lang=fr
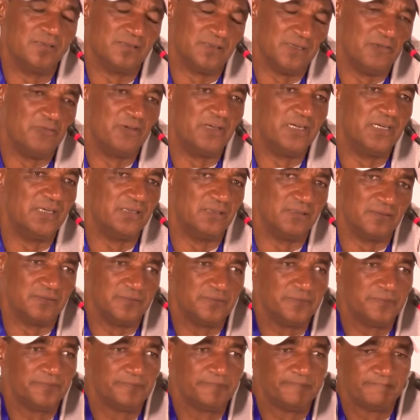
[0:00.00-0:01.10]
avoir
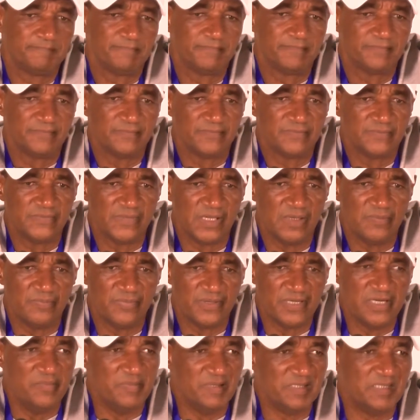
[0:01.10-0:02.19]
un
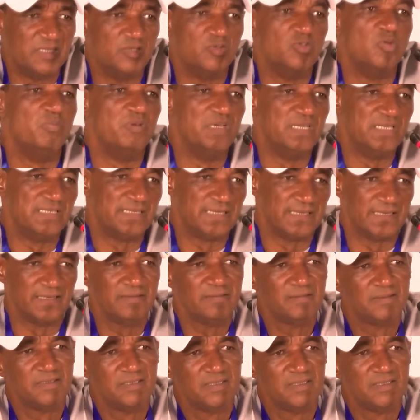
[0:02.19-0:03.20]
peu de maîtrise au milieu de terrain.